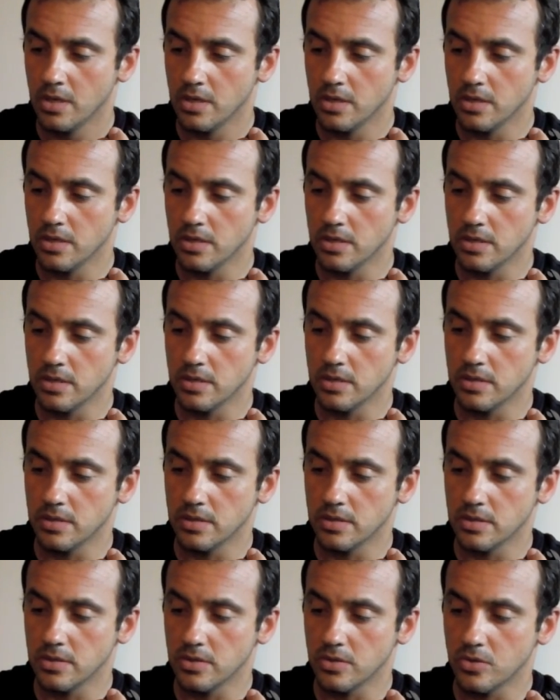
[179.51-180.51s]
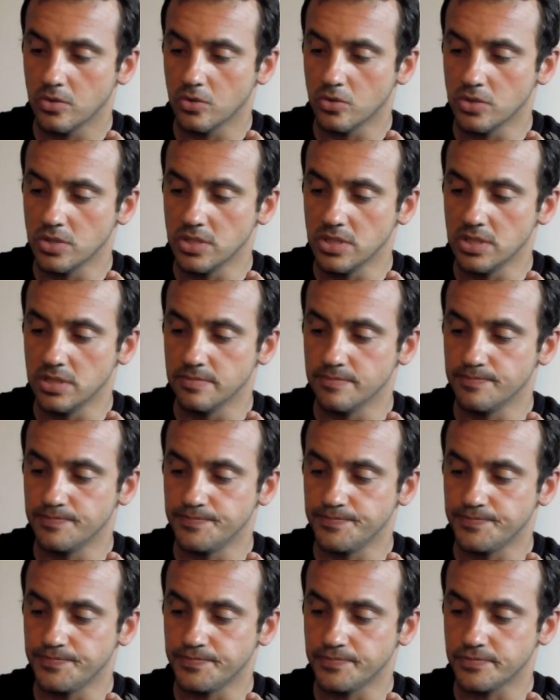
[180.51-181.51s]
eh, con, i,
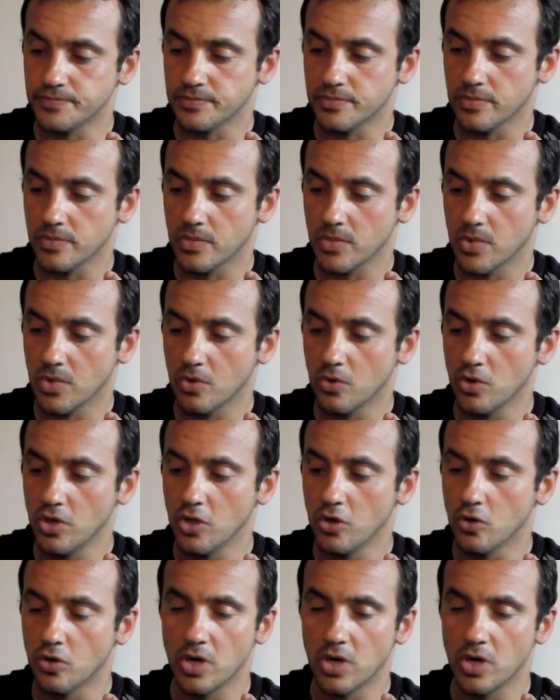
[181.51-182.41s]
con i